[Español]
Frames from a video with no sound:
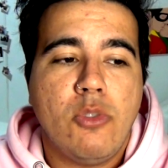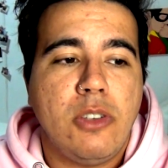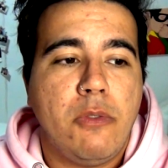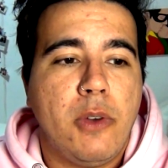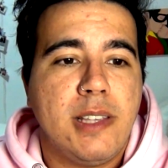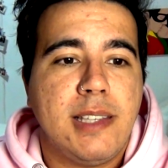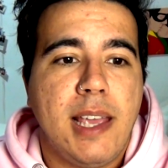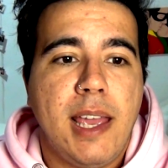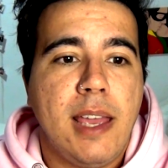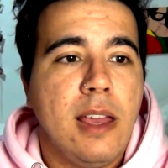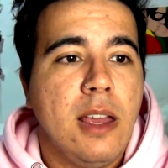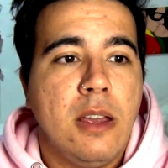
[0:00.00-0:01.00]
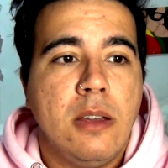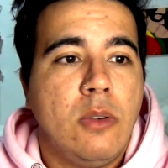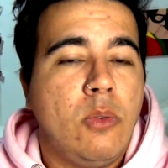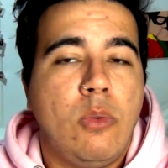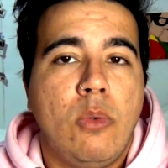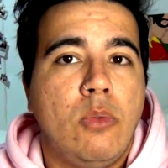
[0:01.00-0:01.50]
como si fuese
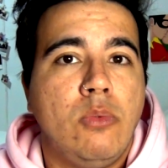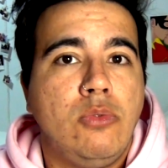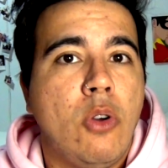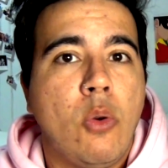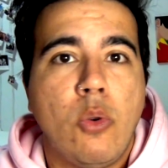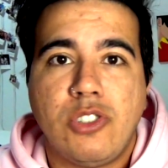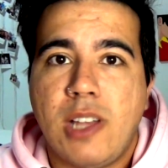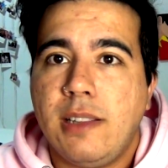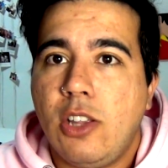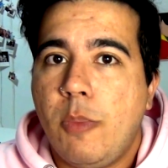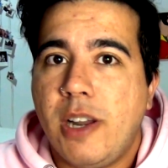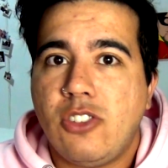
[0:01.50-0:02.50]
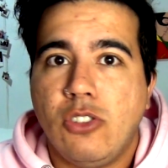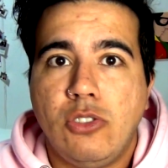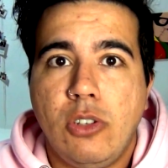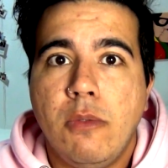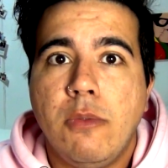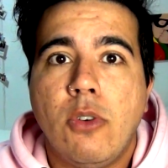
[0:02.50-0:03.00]
un concursante de Operación
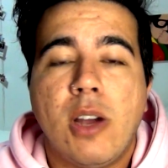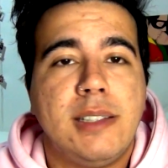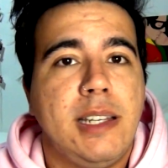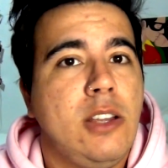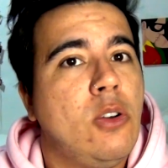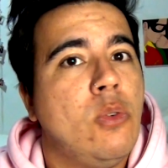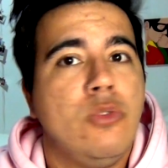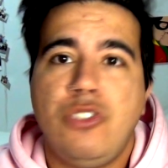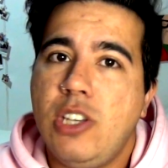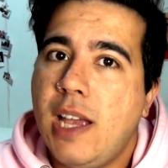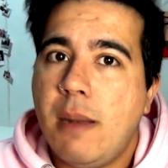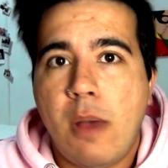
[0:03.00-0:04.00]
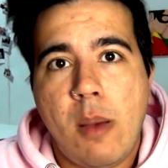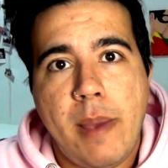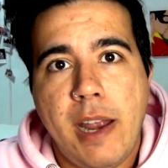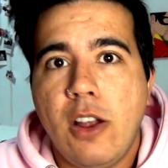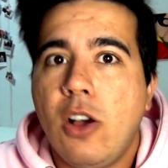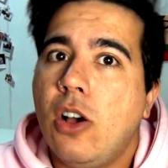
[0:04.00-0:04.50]
Triunfo que ha tenido un single más o
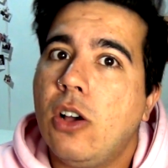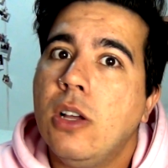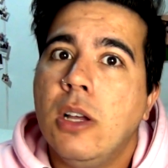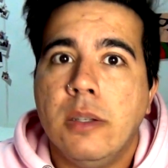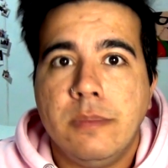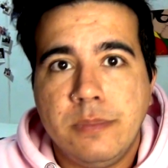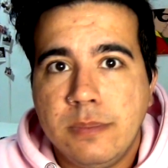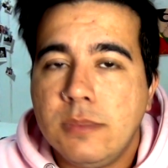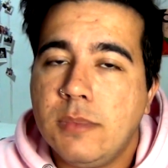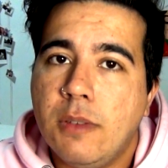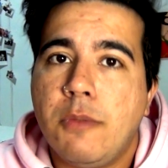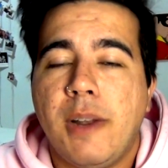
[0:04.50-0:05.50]
menos mm,